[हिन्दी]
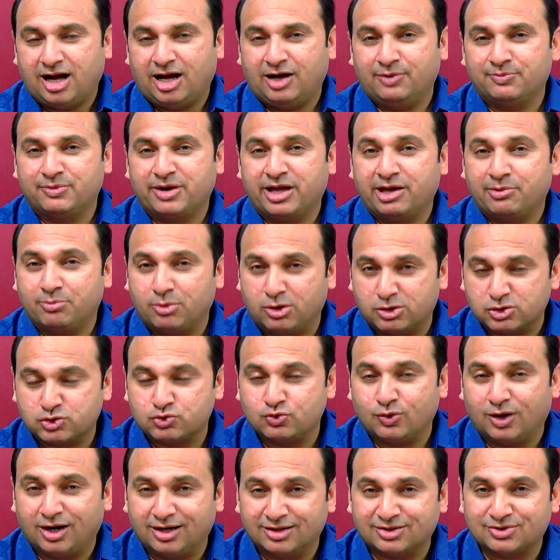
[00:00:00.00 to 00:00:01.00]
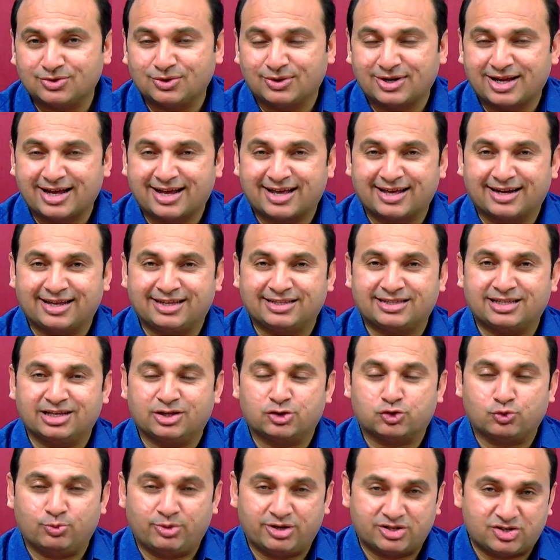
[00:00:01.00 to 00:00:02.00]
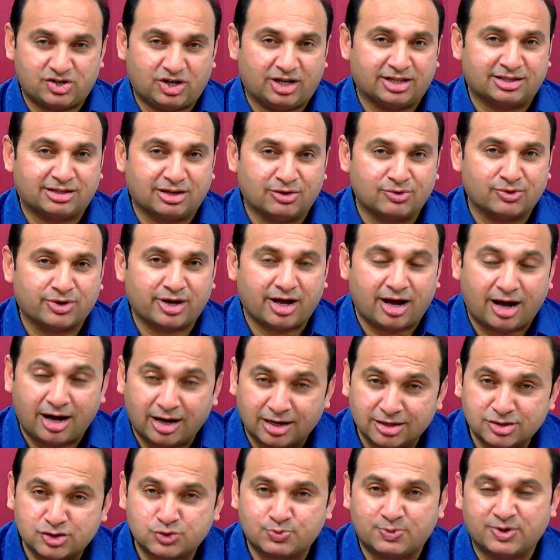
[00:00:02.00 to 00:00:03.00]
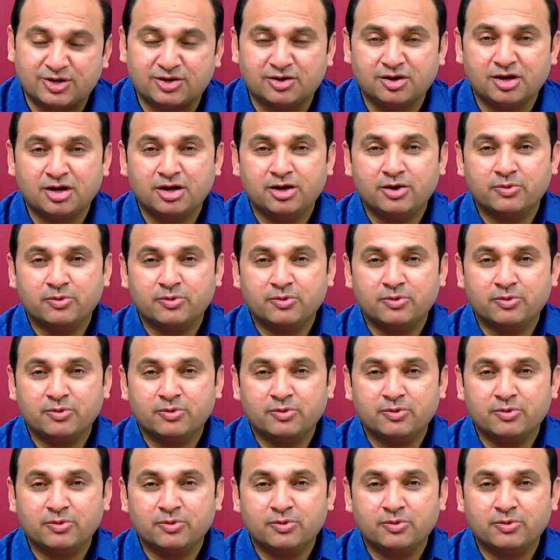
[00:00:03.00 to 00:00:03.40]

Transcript: हम नए मौजूद को लेकर आते हैं तो मैं चाहता हूं कि आज भी